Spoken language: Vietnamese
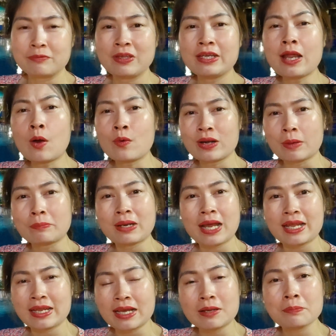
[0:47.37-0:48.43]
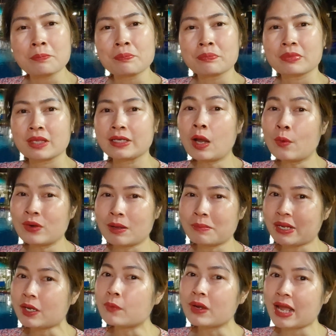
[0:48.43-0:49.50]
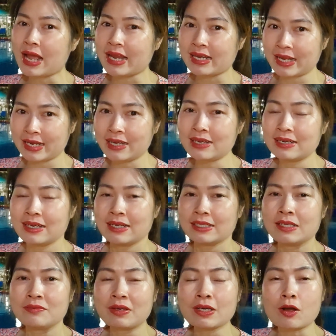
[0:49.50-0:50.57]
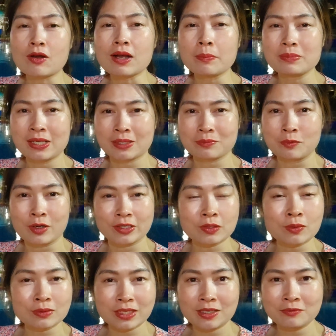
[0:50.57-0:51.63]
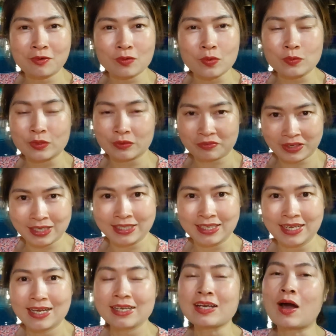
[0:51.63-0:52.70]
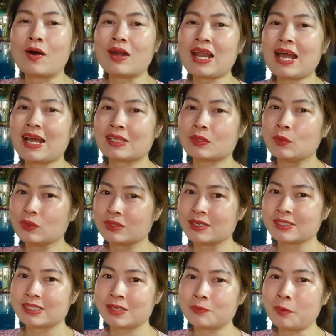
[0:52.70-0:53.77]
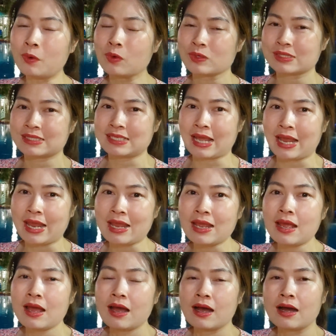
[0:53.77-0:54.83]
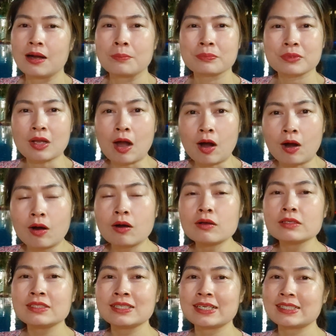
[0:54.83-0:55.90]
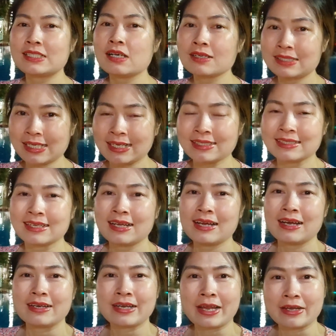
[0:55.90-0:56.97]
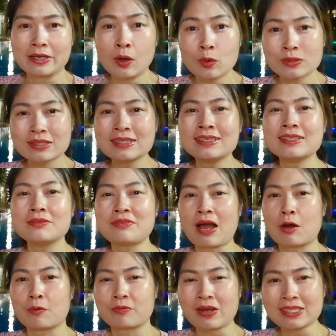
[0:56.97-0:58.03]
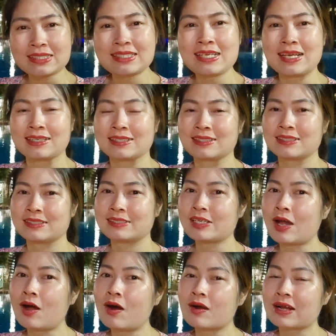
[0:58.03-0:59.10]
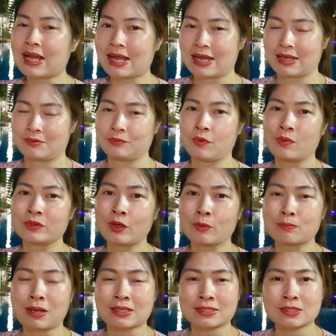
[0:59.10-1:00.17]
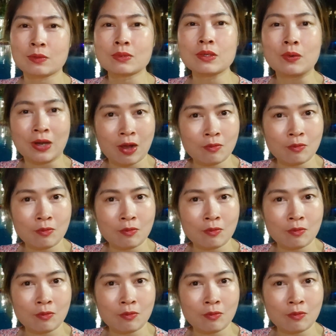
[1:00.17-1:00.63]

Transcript: Vì đầu năm 2022 này á thì Vân có cập nhật một cái thông tin vô cùng tuyệt vời, đó là Thủ tướng Chính phủ sẽ có những cái chương trình để đầu tư vào phát triển cho cả vùng đồng bằng sông Cửu